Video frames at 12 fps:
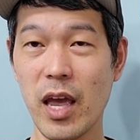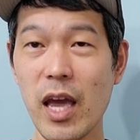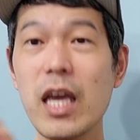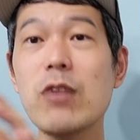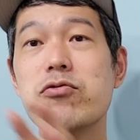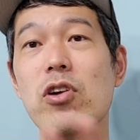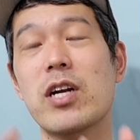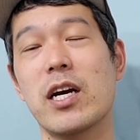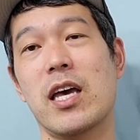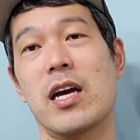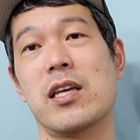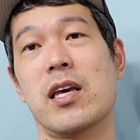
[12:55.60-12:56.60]
되게
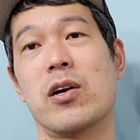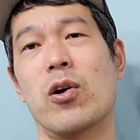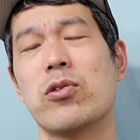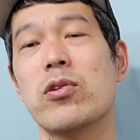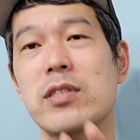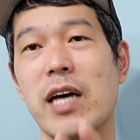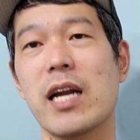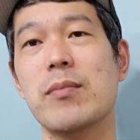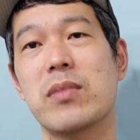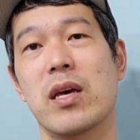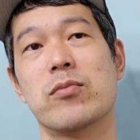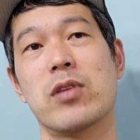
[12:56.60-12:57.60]
우연하게 하게 된 거예요. 어떤
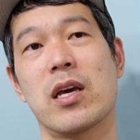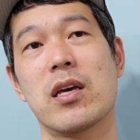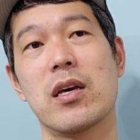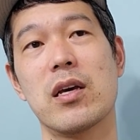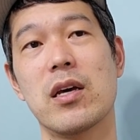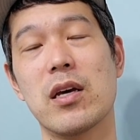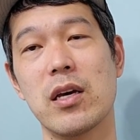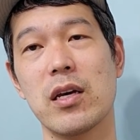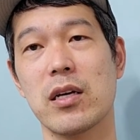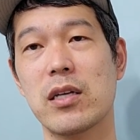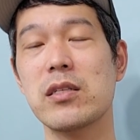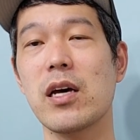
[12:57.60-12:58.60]
사람 때문에.
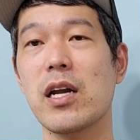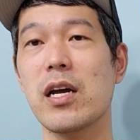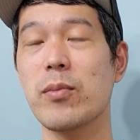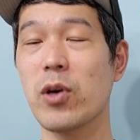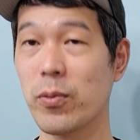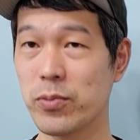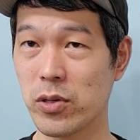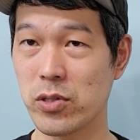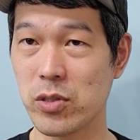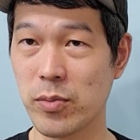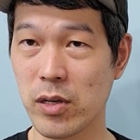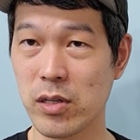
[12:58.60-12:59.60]
그 사람이
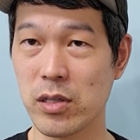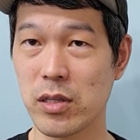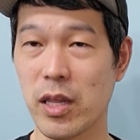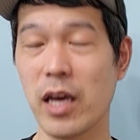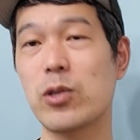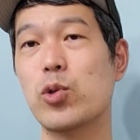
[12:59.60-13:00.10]
없었으면 되게